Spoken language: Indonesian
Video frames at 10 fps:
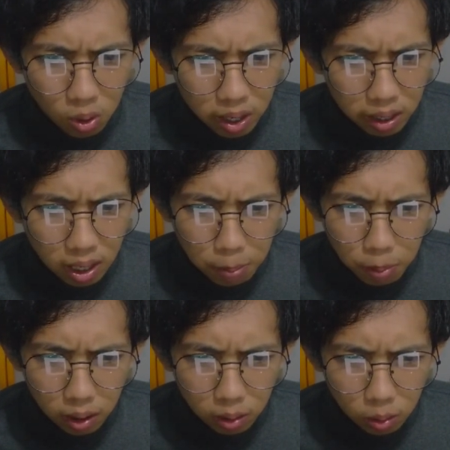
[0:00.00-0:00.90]
wahai
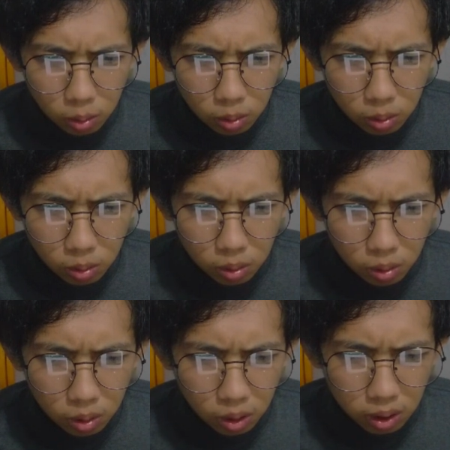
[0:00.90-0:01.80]
apaan tuh
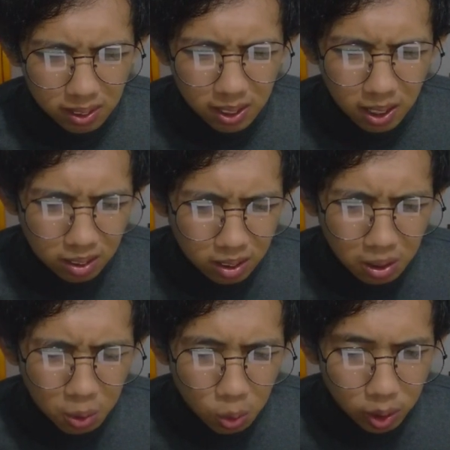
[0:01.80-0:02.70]
jelasin
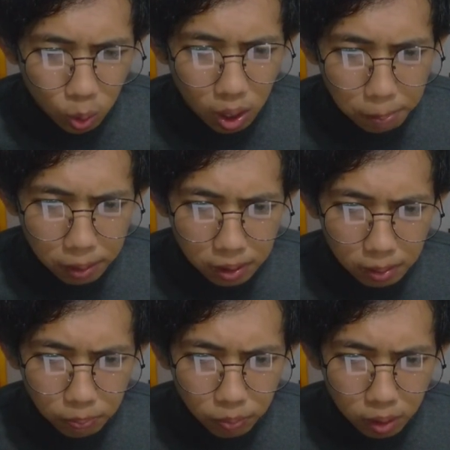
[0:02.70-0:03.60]
ke gue itu apa
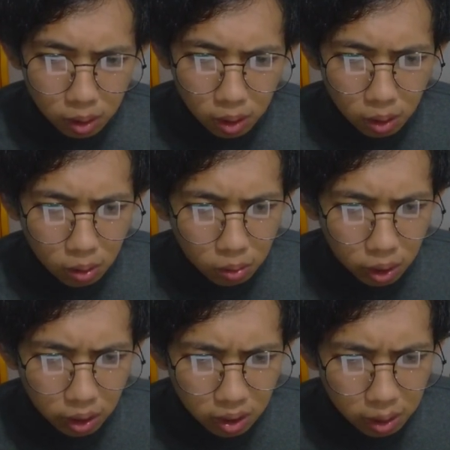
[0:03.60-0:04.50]
Jim
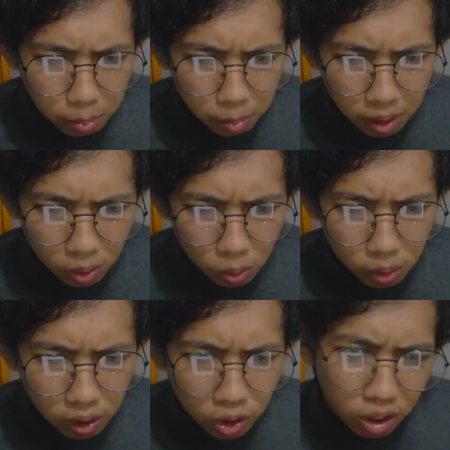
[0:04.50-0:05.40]
oke ini kayak
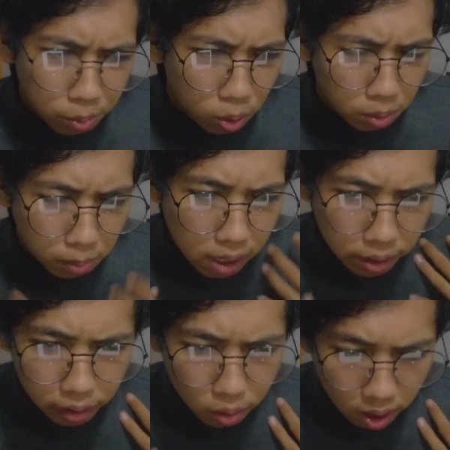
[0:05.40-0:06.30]
memanokin gitu tapi cuma
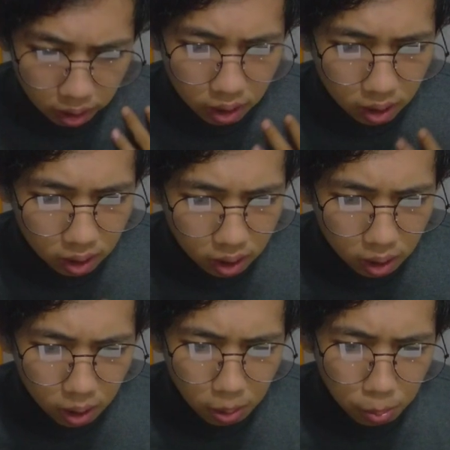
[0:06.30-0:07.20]
badannya doang ya
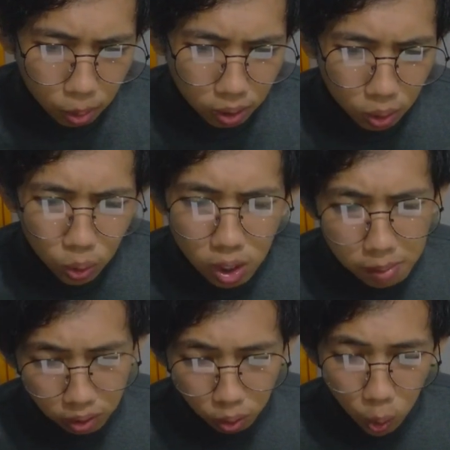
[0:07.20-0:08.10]
Bon lu udah
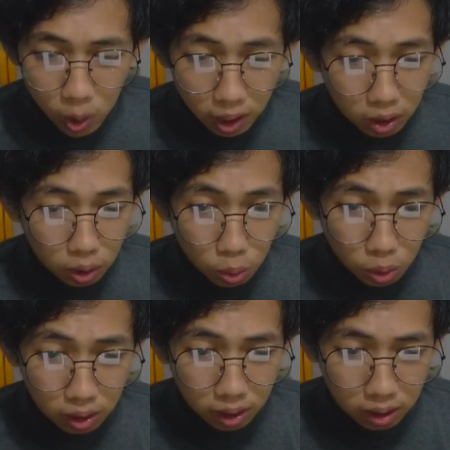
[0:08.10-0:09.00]
masuk ruangan
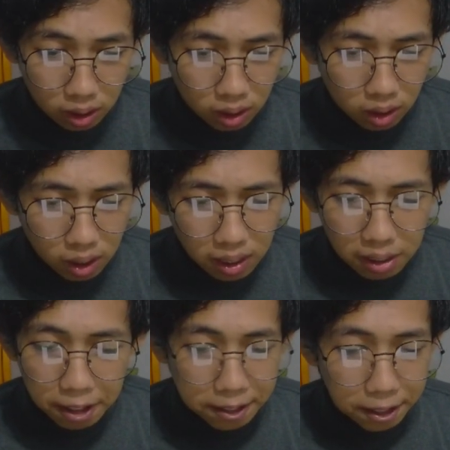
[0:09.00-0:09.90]
itu katanya
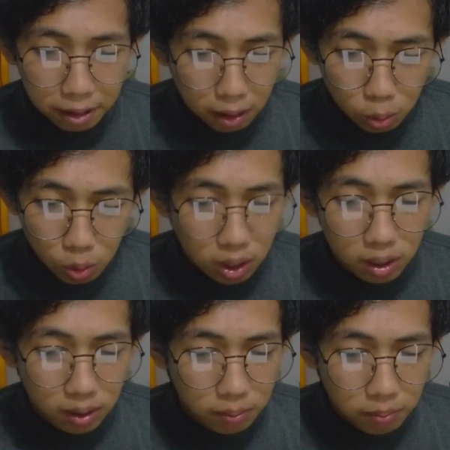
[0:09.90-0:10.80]
gak nyangka gue